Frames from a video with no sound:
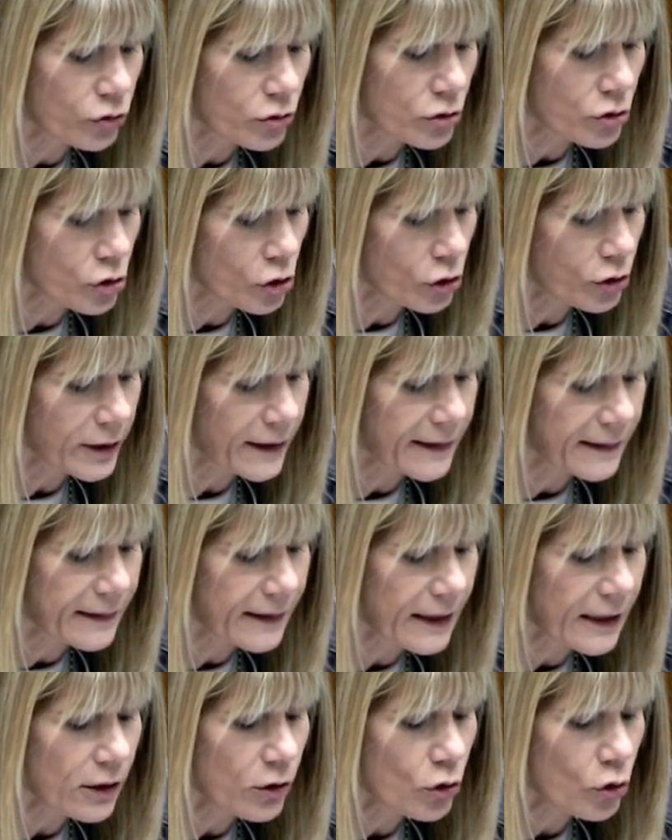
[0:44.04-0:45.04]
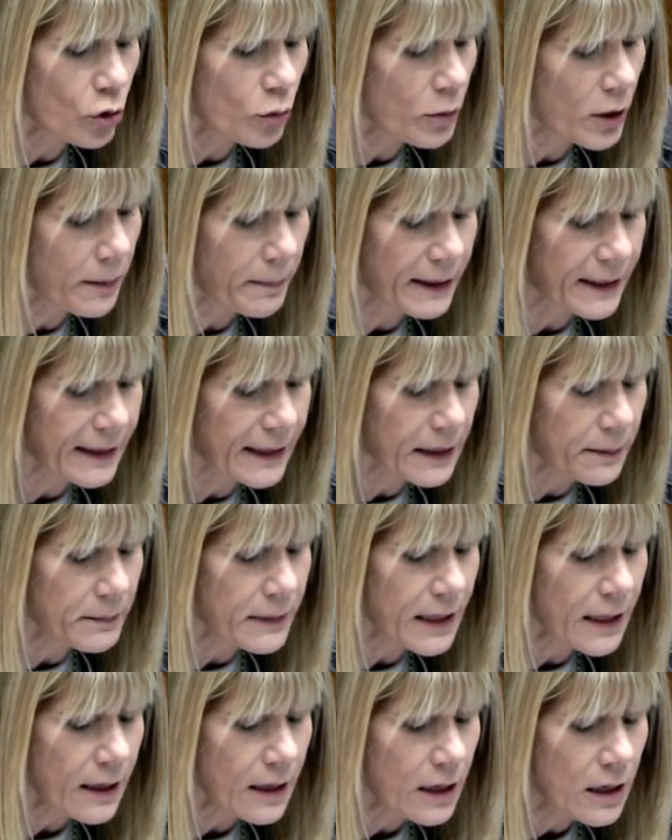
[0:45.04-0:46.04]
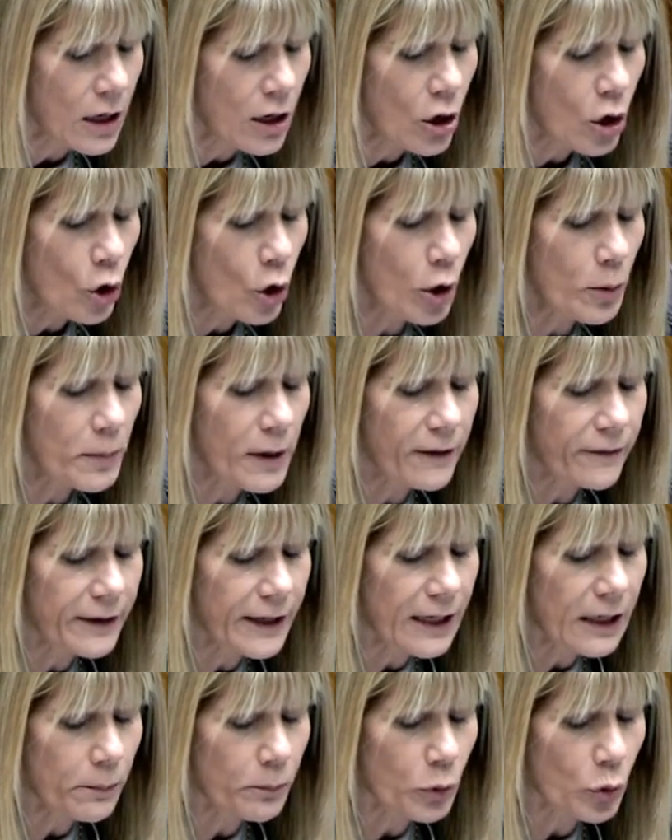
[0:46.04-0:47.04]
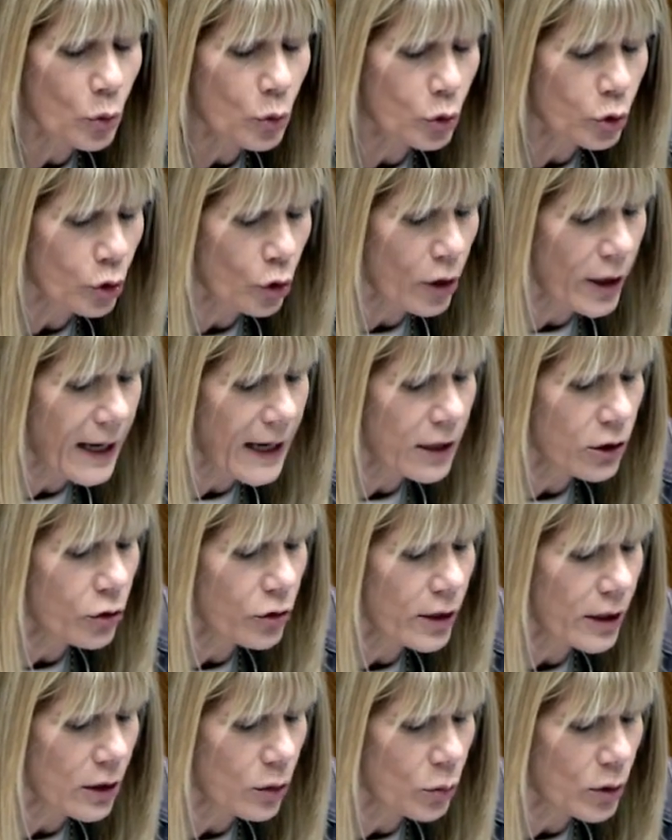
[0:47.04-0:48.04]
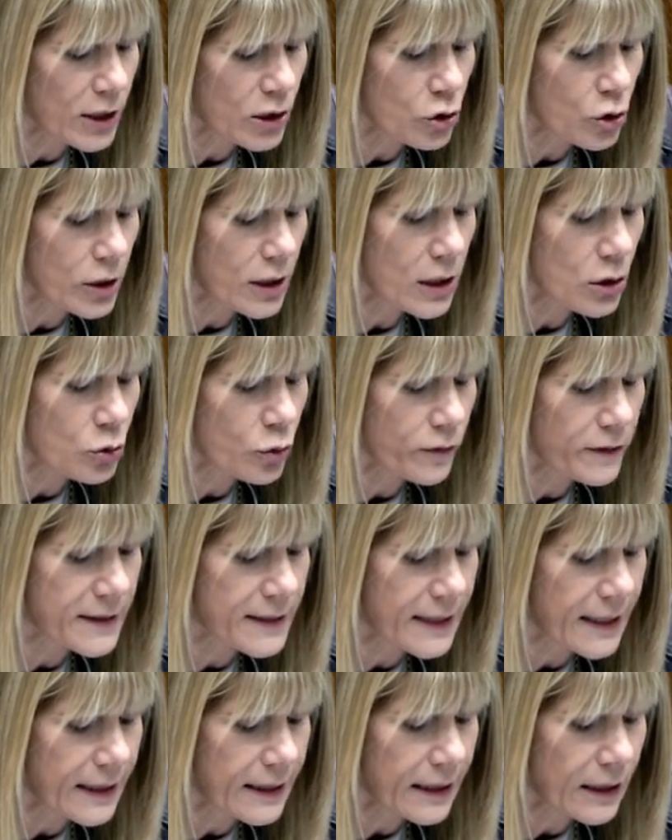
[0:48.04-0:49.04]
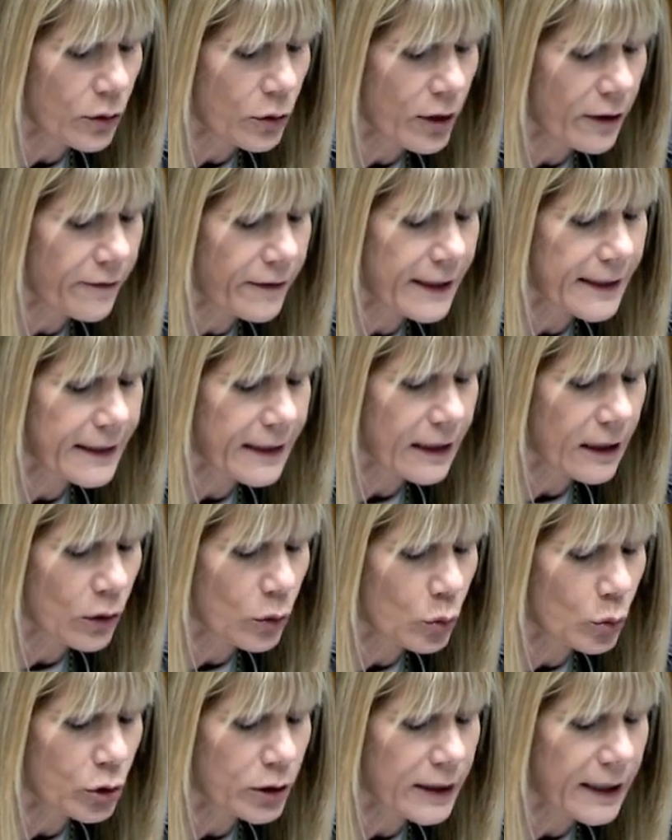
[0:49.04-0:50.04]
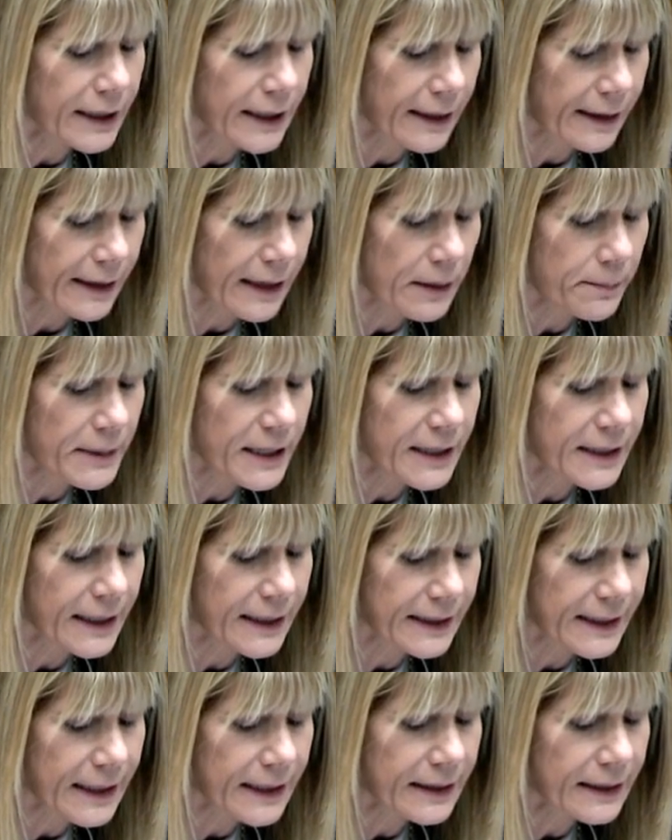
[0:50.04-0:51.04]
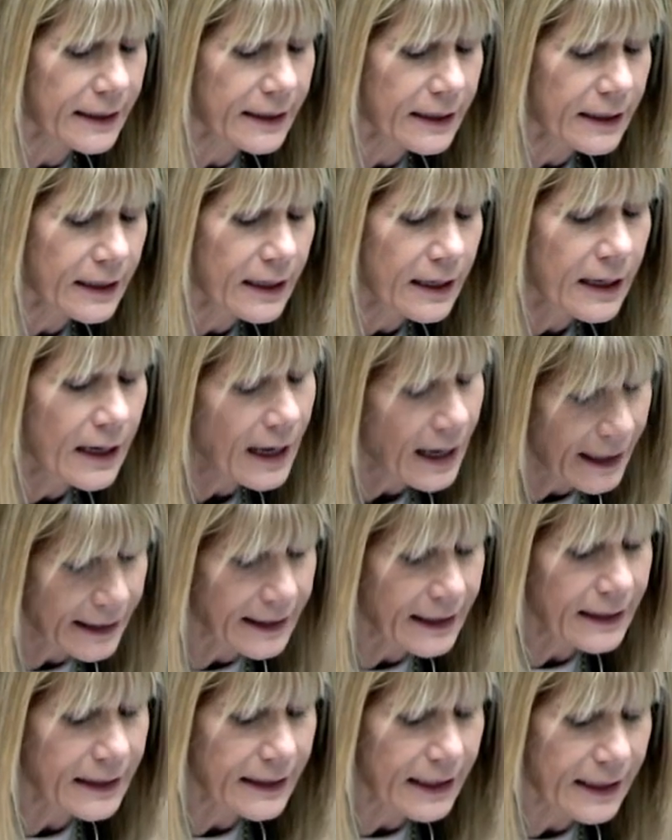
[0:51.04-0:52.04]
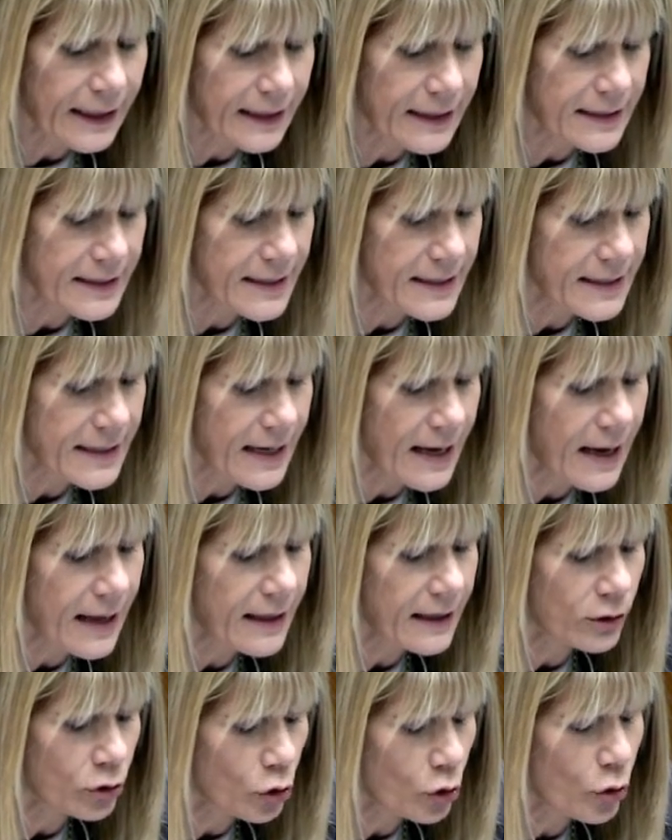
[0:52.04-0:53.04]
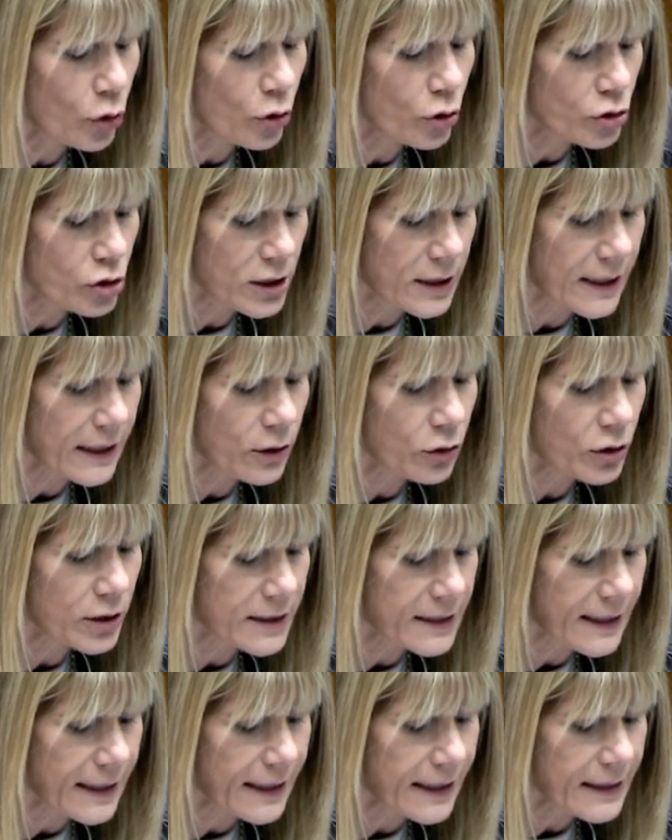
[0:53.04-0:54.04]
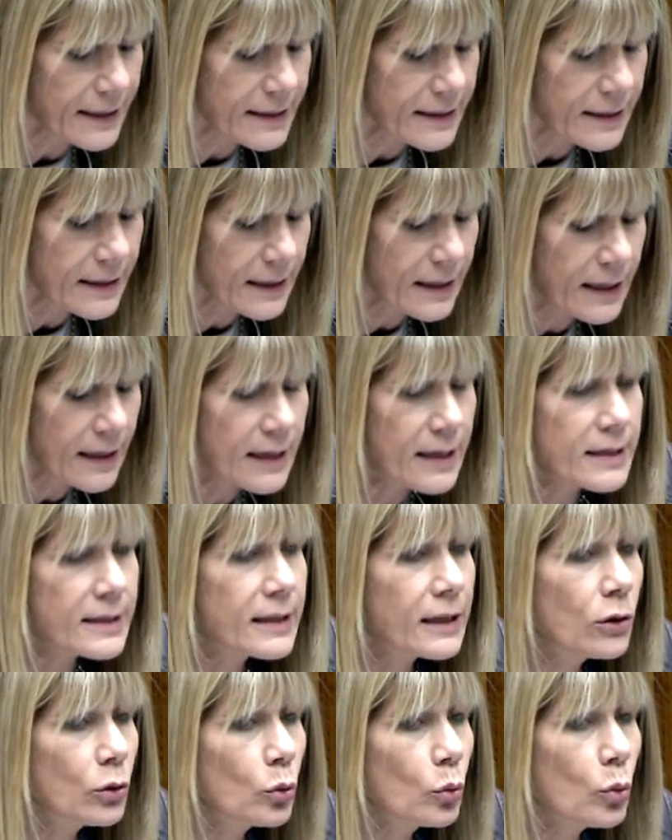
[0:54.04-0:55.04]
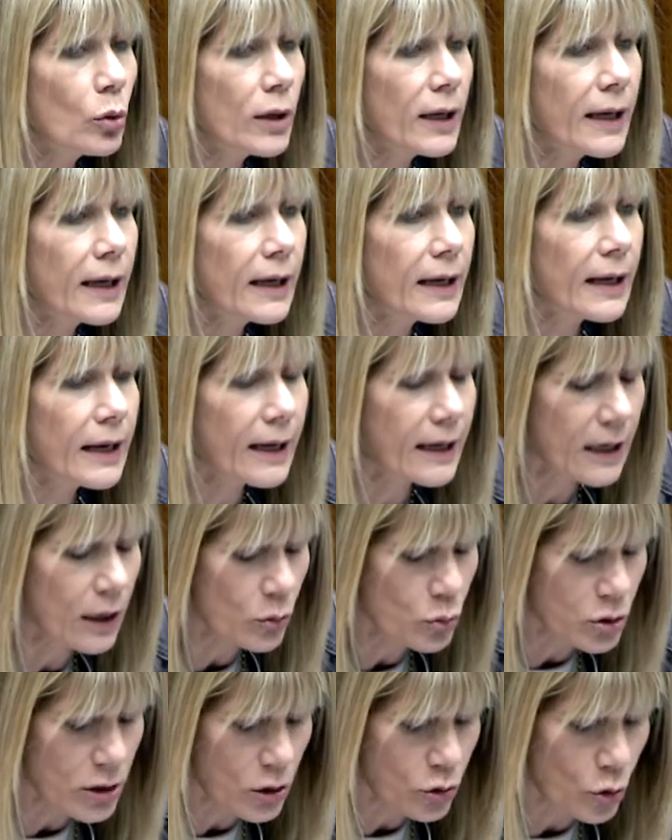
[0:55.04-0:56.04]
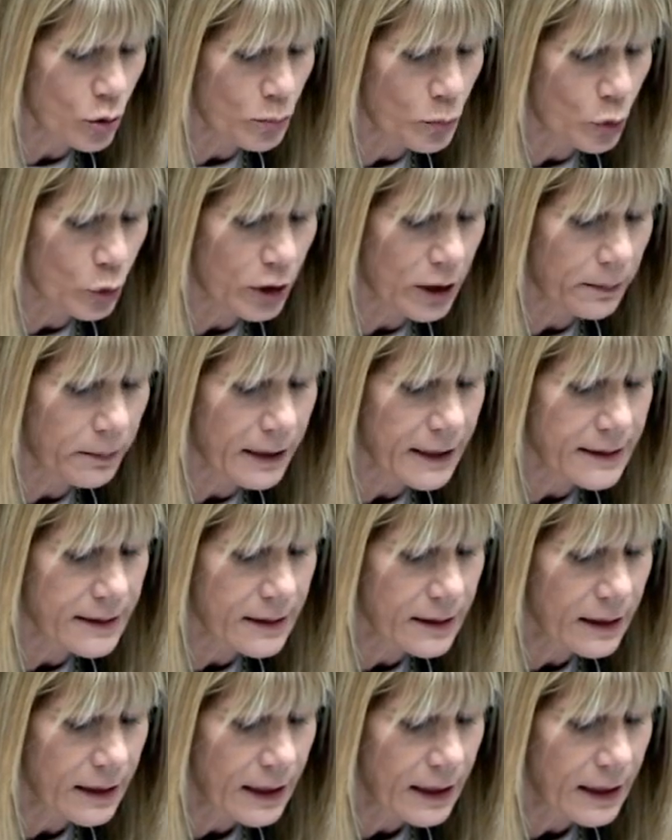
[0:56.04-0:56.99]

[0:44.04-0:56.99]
choques externos como la pandemia? ¿O es más bien el producto de años de regulaciones insuficientes y una falta de ajustes que realmente atienden, atiendan las necesidades de todos los chilenos y chilenas? Sin duda, las causas son múltiples